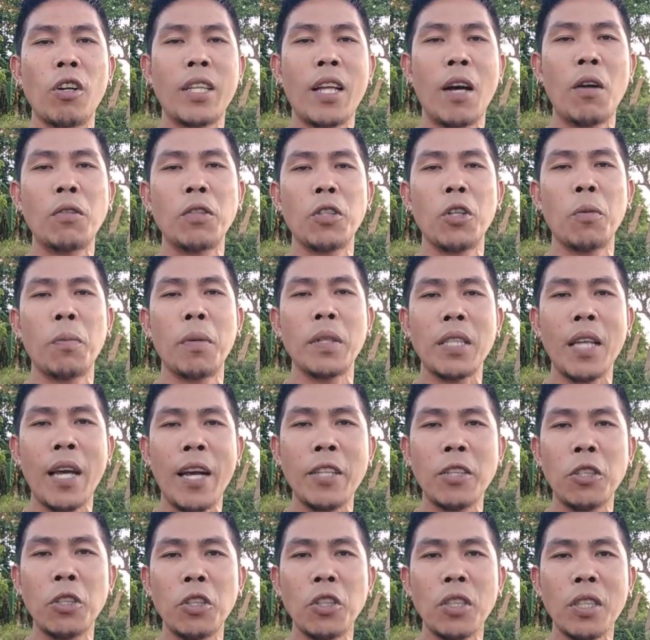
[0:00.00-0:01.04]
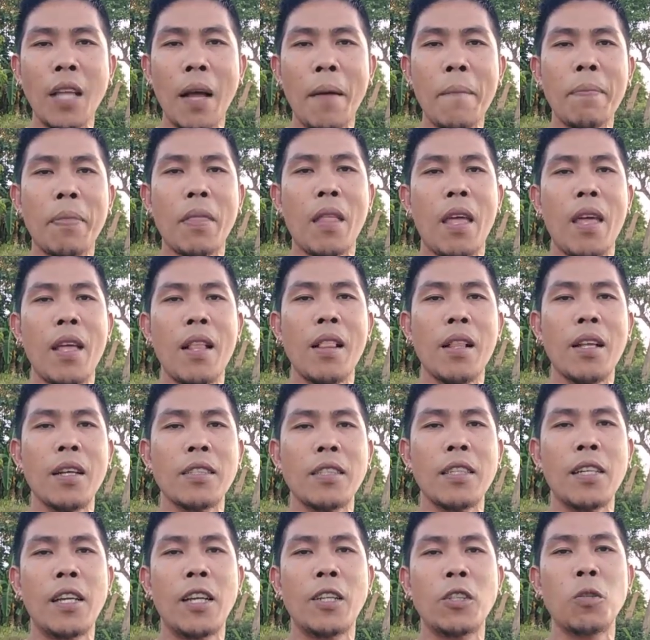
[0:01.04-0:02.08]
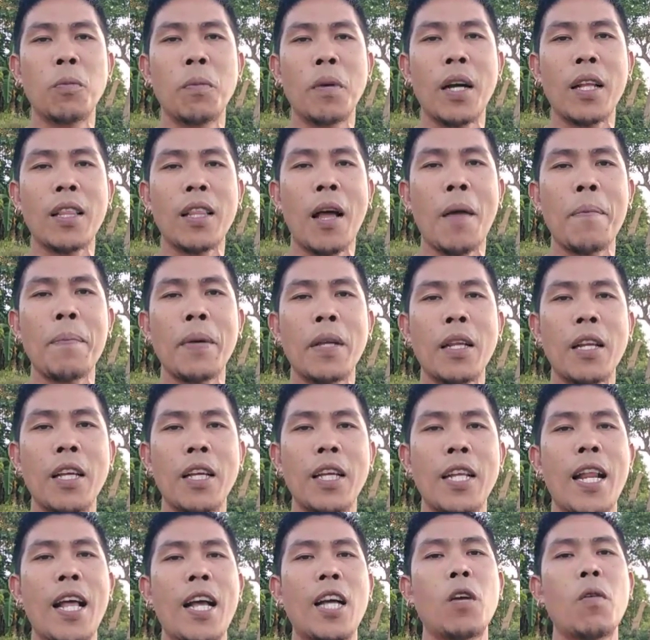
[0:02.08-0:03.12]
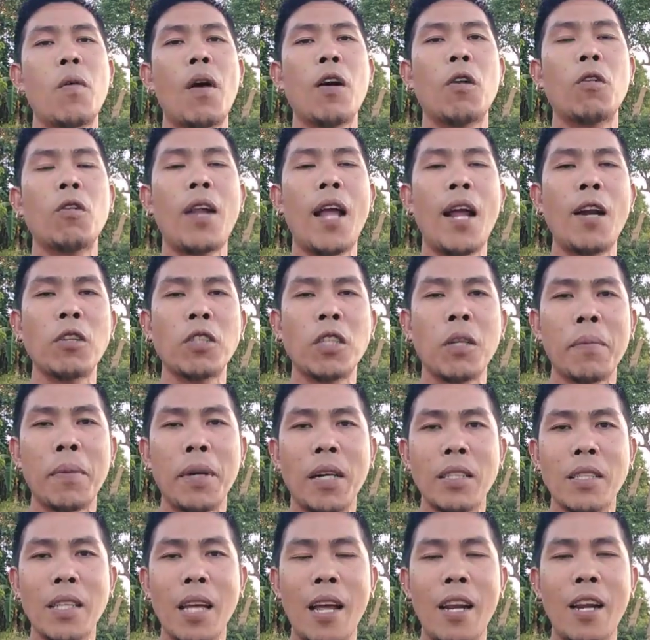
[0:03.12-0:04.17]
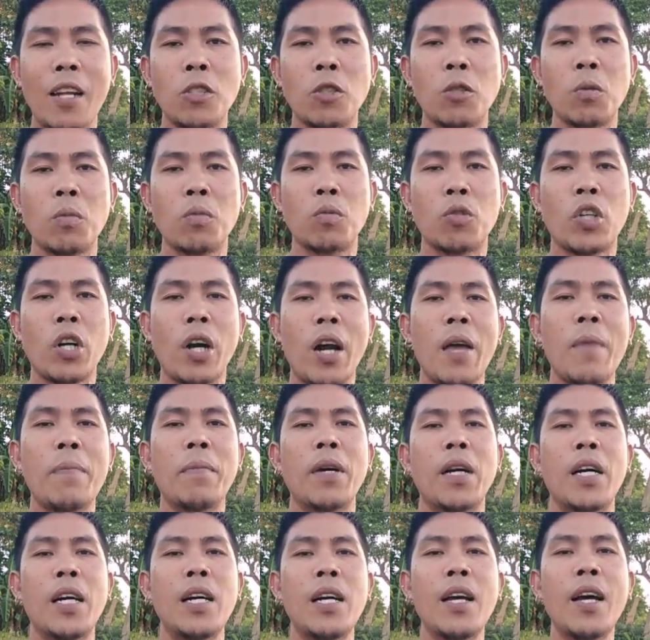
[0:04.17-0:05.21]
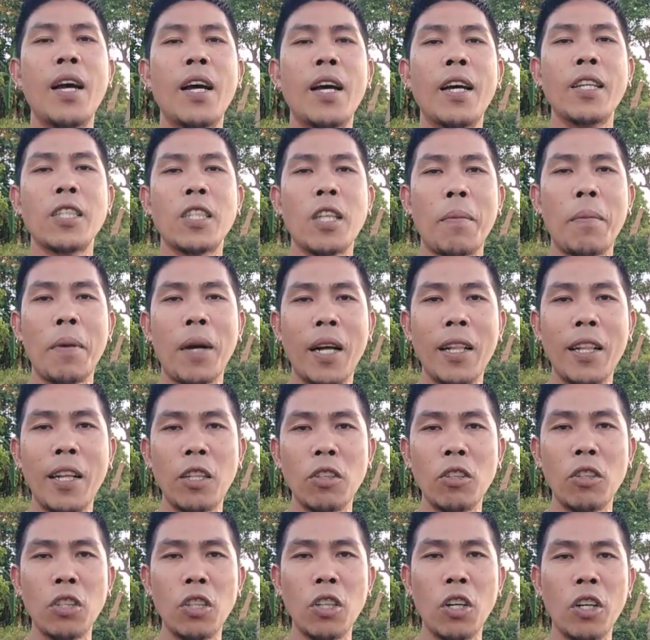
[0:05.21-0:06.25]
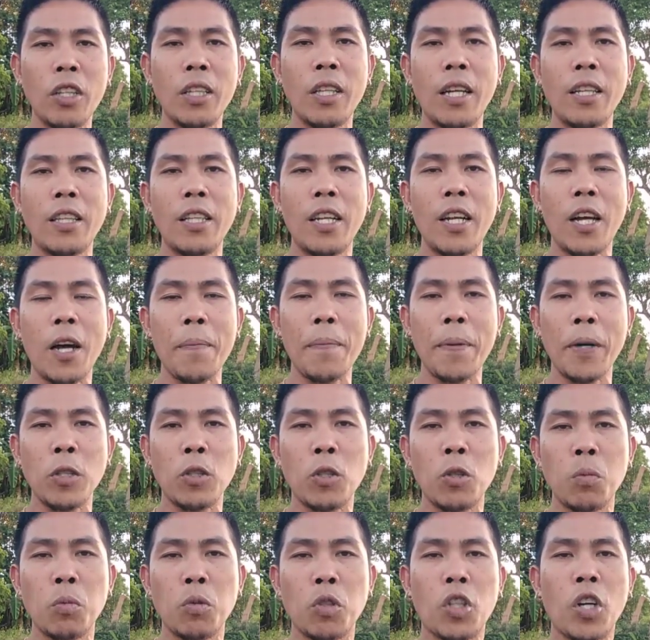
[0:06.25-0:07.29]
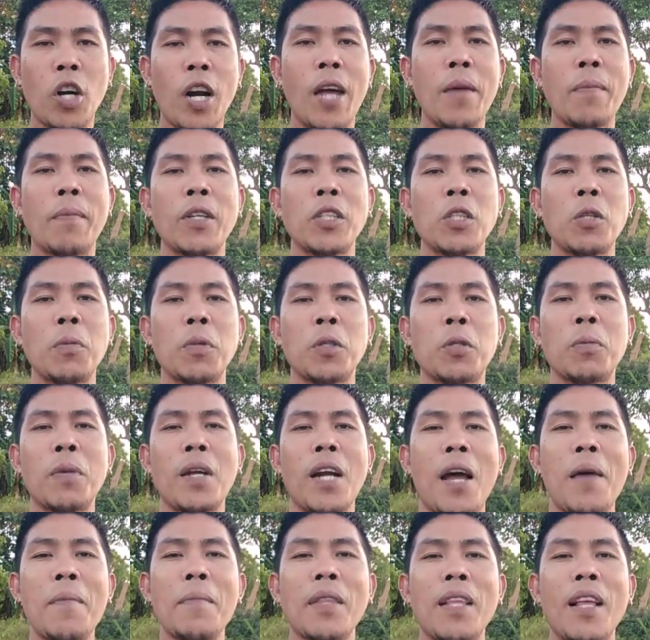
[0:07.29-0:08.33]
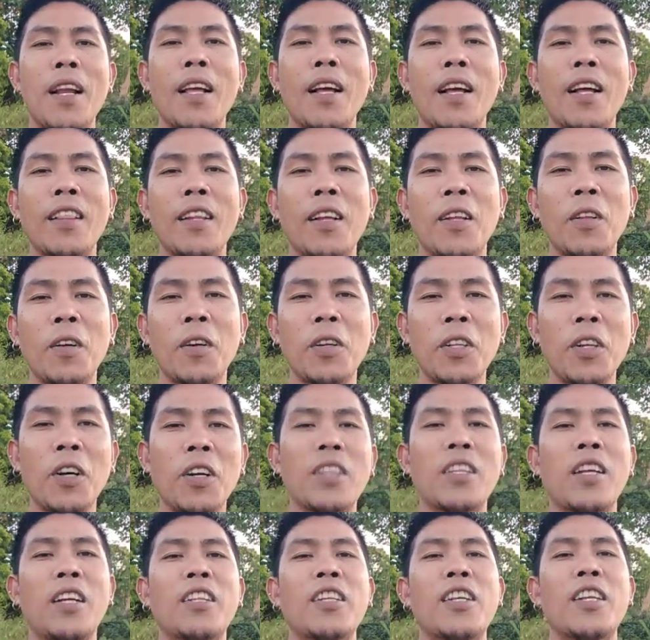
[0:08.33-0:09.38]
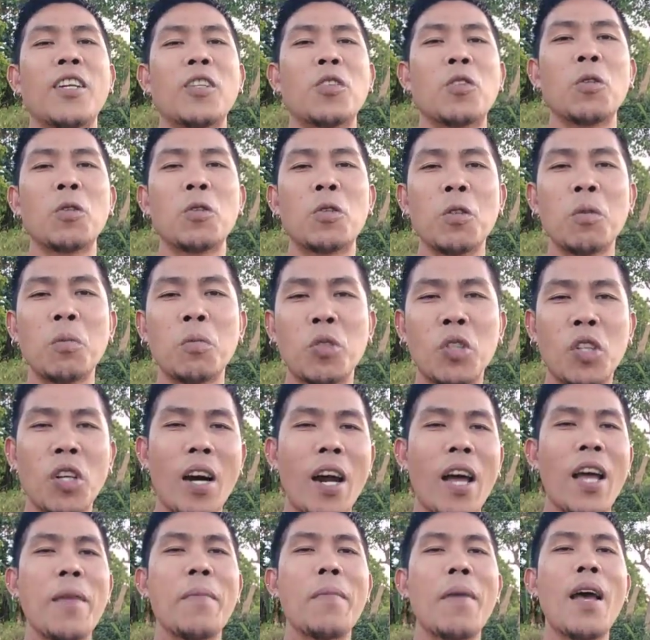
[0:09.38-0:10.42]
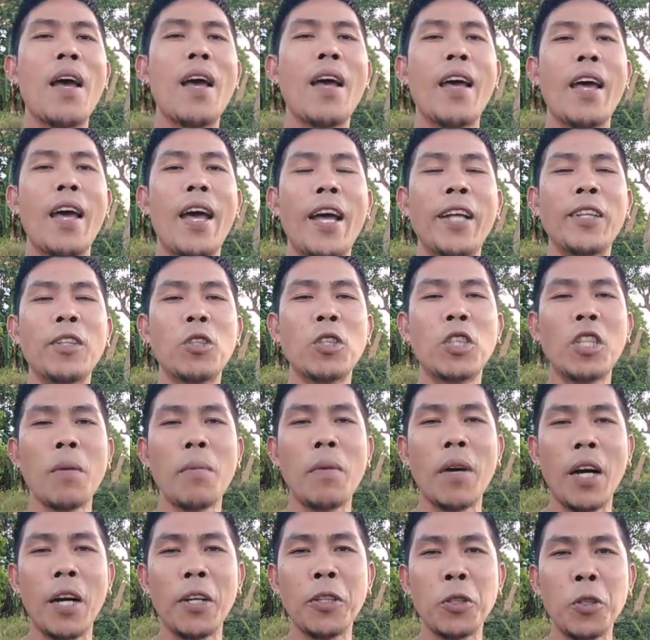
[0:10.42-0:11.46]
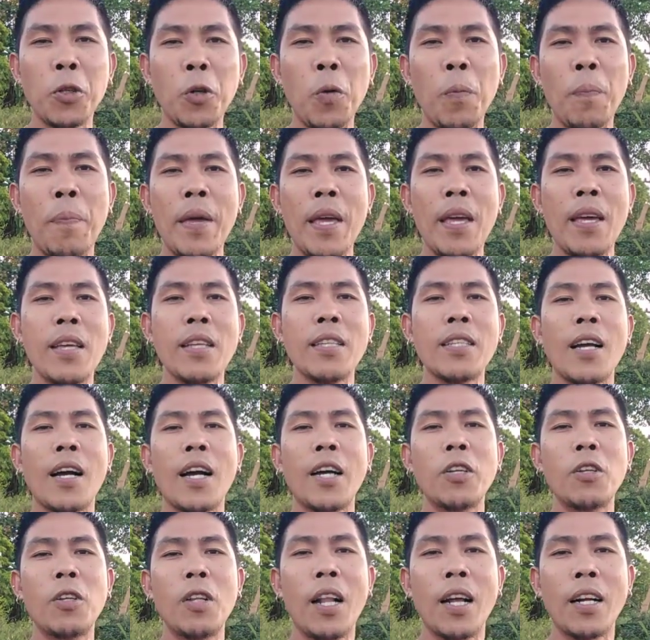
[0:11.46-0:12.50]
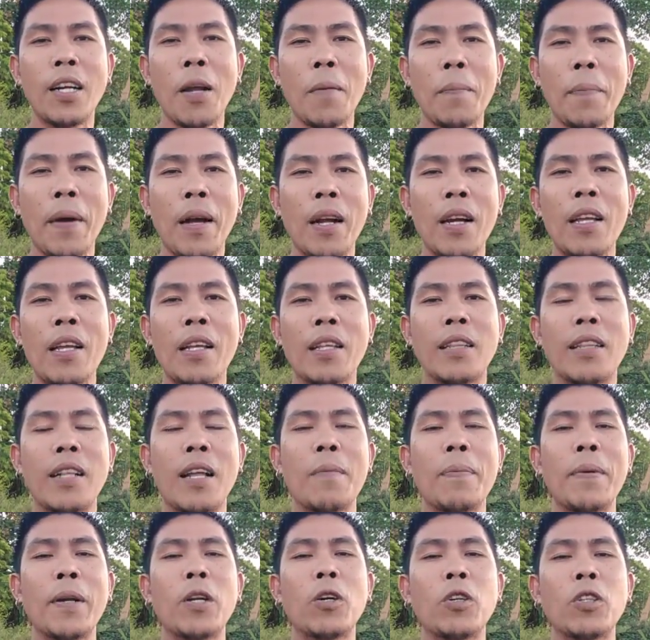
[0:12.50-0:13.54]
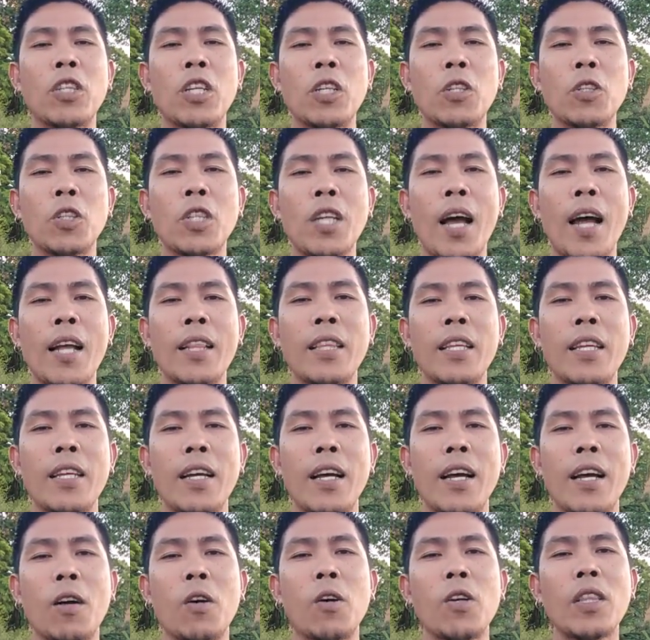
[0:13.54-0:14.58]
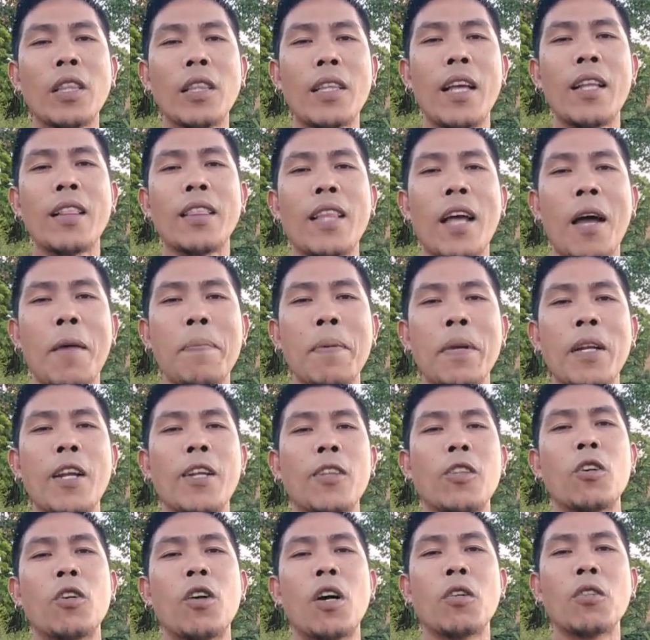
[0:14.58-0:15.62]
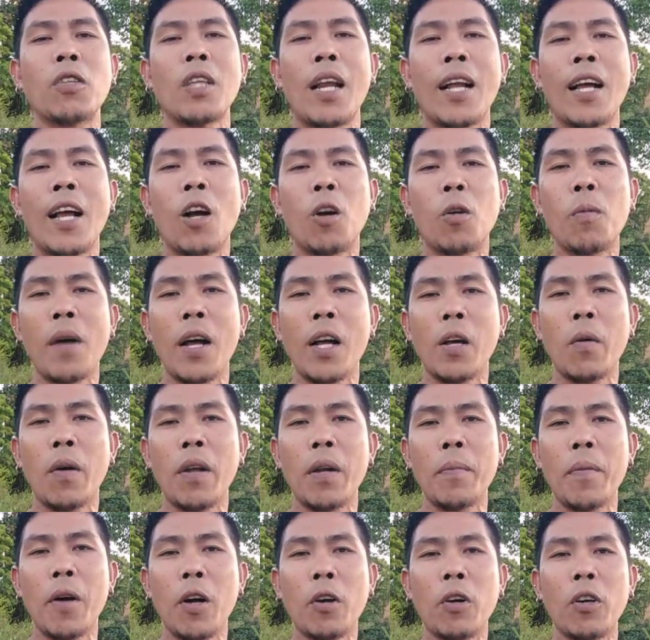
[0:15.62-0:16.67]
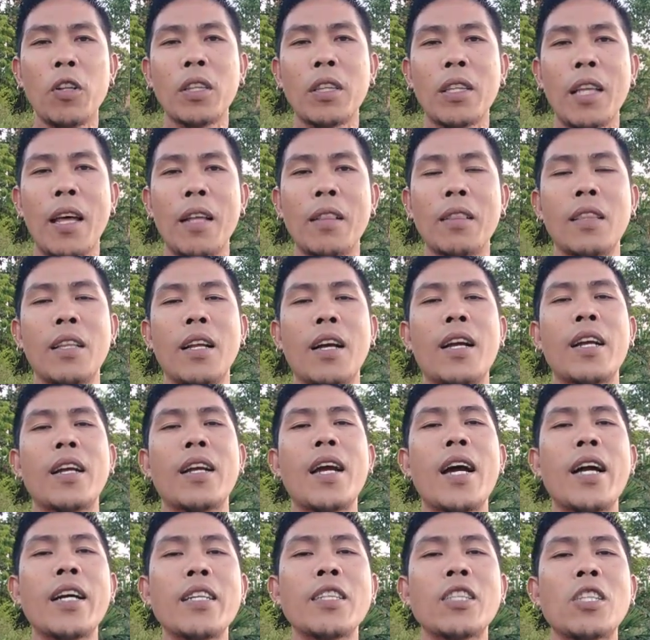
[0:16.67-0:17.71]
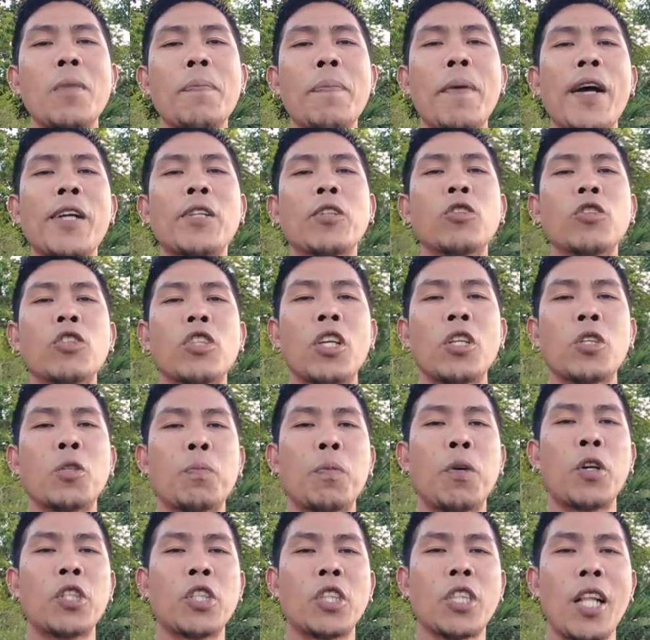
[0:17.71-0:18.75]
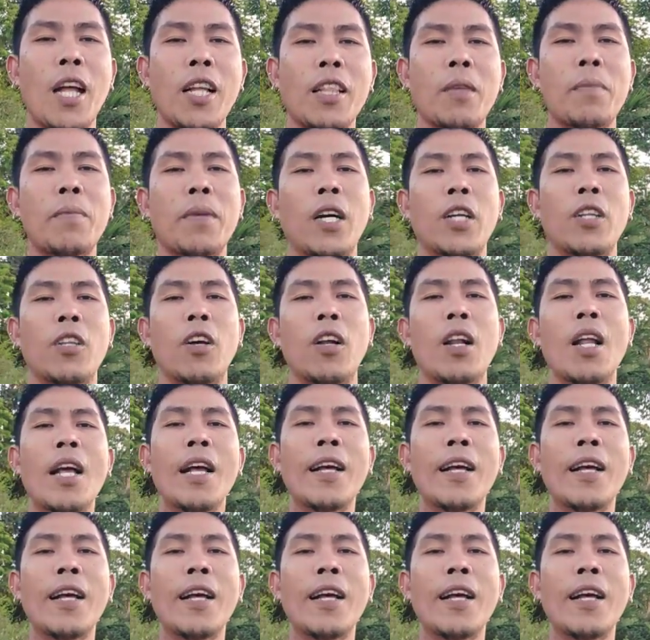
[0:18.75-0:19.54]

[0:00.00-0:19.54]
down nyo. Basahin nyo yung thumbnail kasi yan yung mga topic na ginagawa ko. Lalo sa mga silent subscriber, sa mga nanonood na hindi nakapag-subscribe kasi mas marami talaga nanonood na hindi nagsusubscribe. And dun sa mga newbie, sa ngayon lang napaklik, napanood dito sa ating uh, content topic na to. Ako talaga gumagawa ng mga content na regarding sa passion sa sports natin mga idol.